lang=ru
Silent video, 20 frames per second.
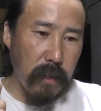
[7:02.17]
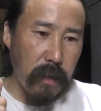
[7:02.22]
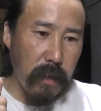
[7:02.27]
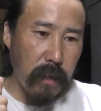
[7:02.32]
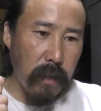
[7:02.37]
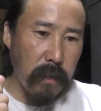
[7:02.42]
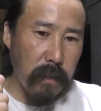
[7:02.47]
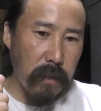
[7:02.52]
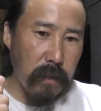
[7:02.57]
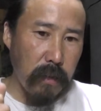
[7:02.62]

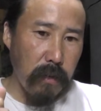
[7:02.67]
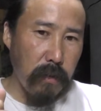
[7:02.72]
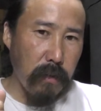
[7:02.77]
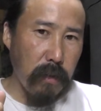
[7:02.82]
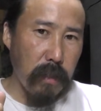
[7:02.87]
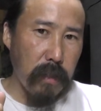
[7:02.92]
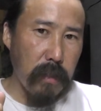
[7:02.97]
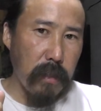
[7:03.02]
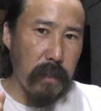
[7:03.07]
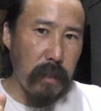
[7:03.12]

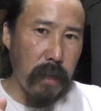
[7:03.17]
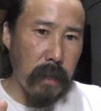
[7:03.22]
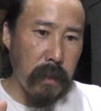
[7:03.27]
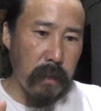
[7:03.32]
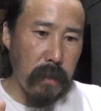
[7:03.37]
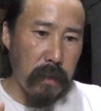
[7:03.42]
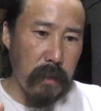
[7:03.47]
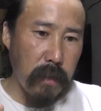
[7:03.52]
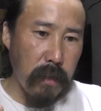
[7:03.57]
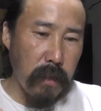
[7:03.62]

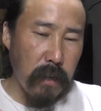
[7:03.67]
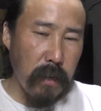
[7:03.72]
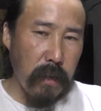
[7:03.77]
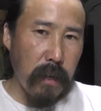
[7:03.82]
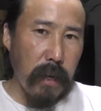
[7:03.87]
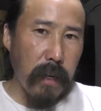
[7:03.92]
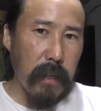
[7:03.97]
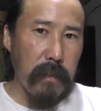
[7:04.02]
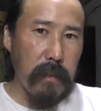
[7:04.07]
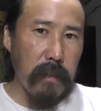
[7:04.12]
Антиоксидант.
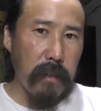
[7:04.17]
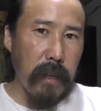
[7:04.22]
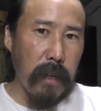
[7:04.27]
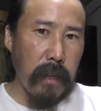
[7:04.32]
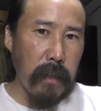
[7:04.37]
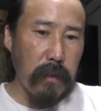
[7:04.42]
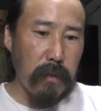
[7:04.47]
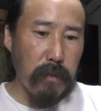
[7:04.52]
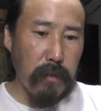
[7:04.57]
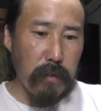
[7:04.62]

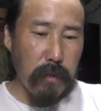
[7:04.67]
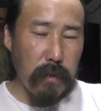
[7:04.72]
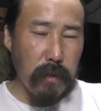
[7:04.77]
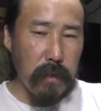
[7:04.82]
Оксидант, то